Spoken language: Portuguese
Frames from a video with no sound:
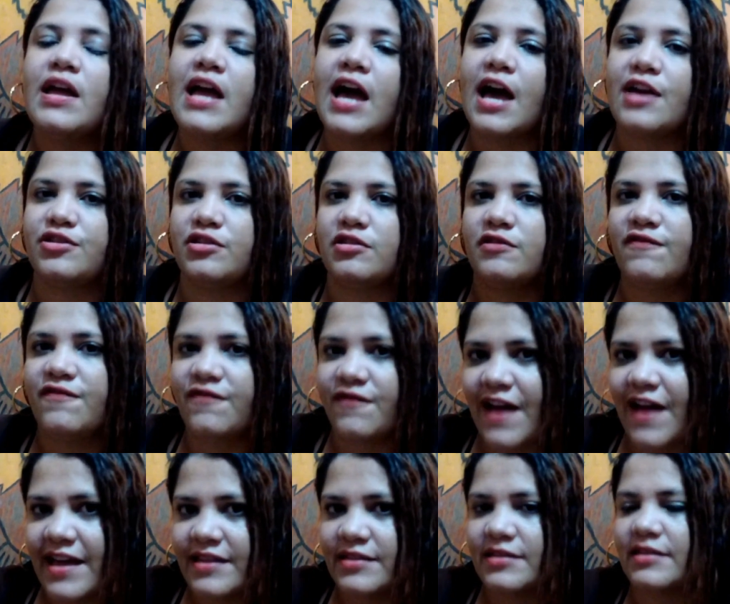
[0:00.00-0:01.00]
A gente
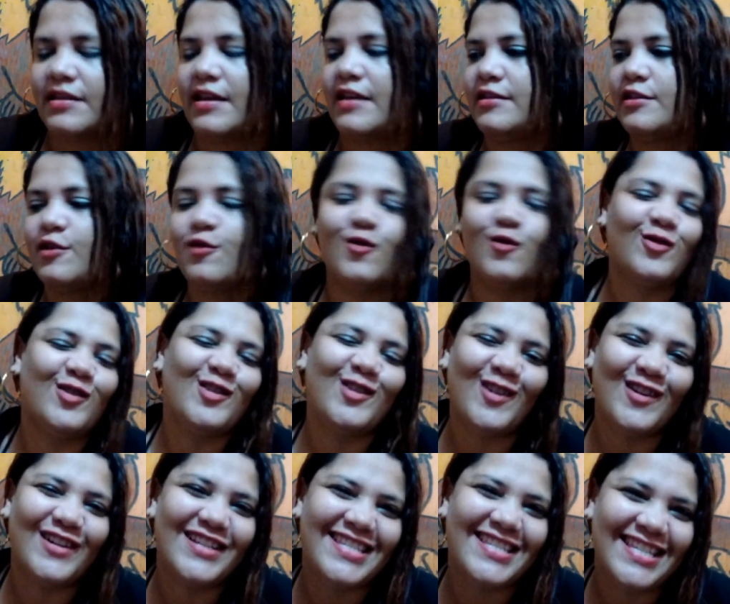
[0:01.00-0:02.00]
faz esse
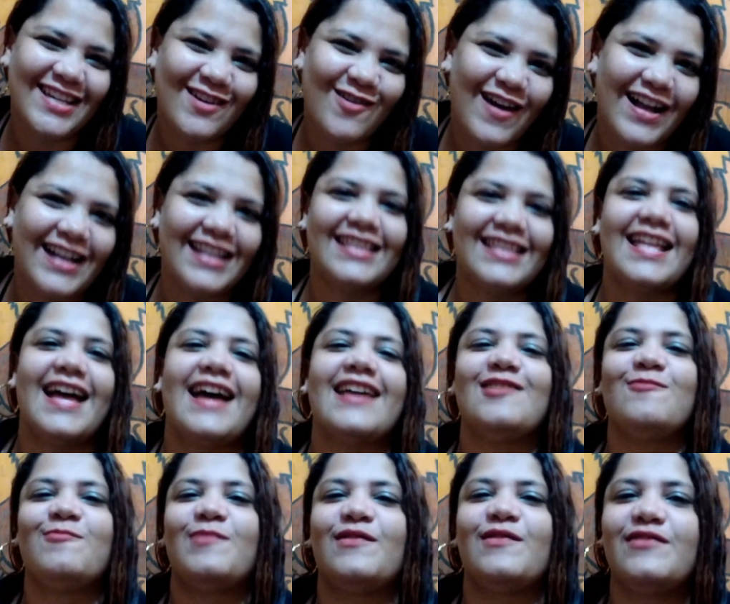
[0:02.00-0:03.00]
controle de
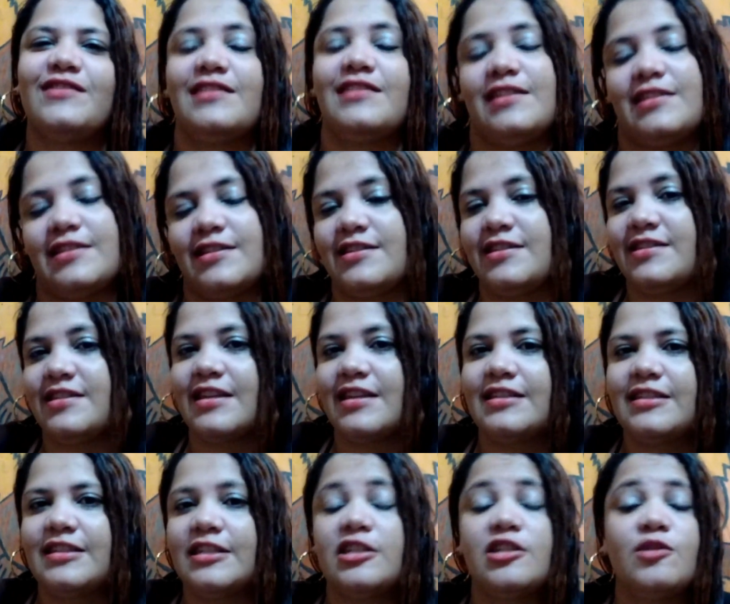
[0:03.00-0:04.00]
qualidade para vocês, a gente
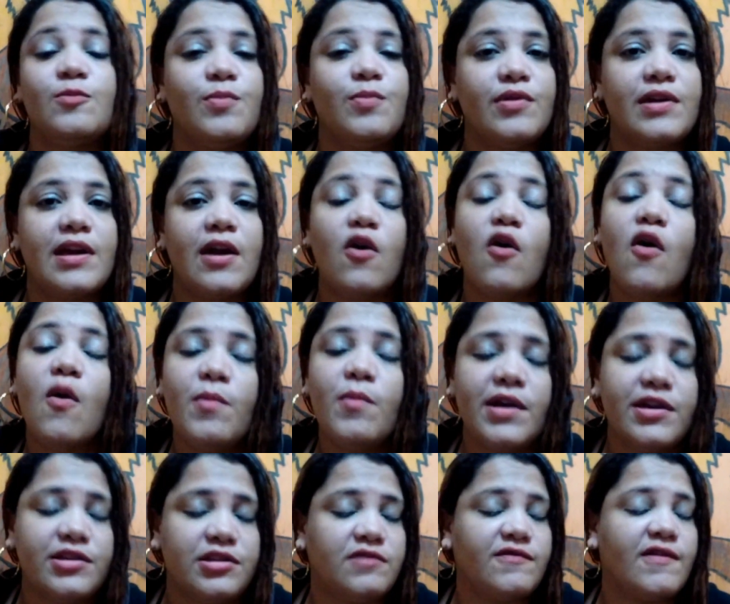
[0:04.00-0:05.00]
assiste, porque como
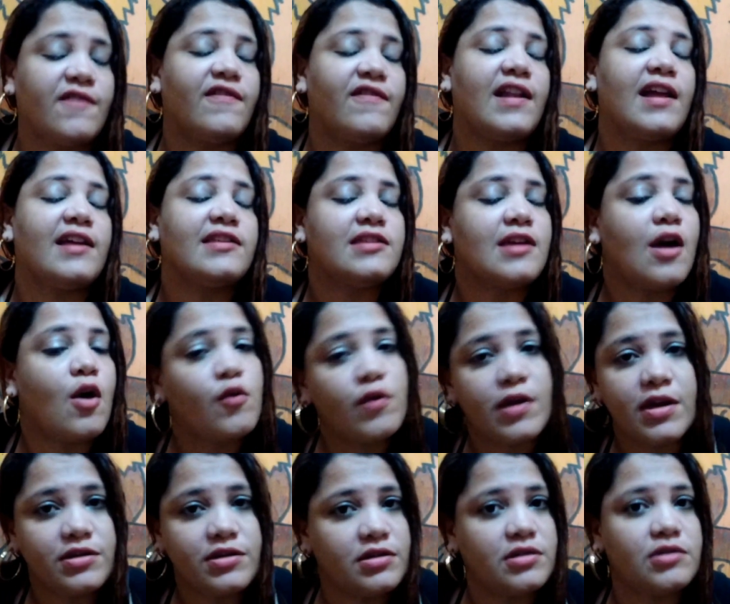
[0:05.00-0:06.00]
que a gente vai falar de algo
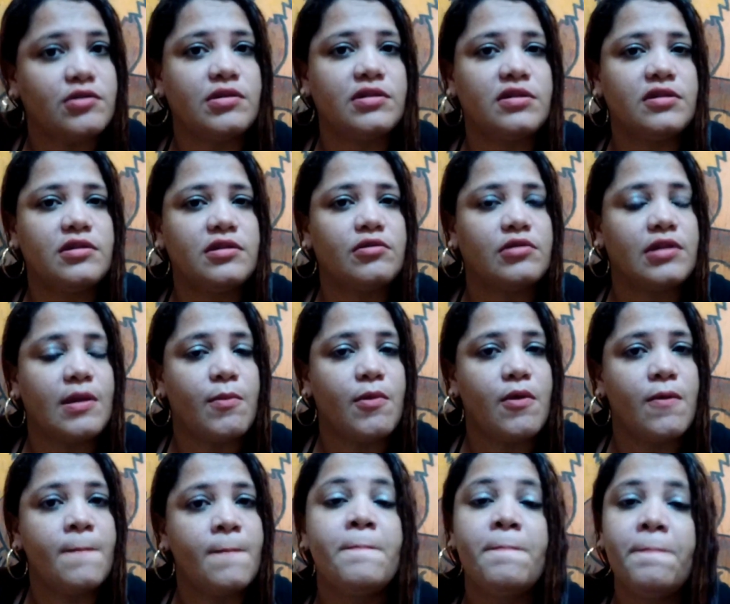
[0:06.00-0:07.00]
que a gente não assistiu, tá bom?